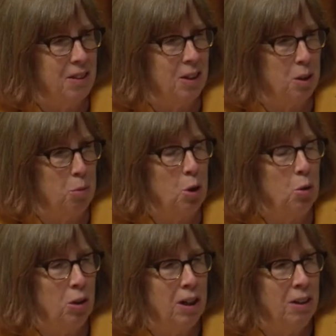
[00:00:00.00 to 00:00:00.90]
severas
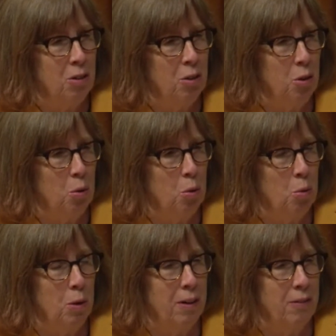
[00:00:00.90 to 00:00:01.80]
y con esto
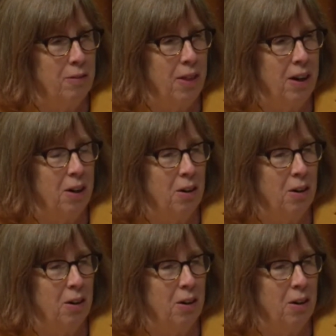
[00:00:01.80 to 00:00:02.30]
retiraría de las calles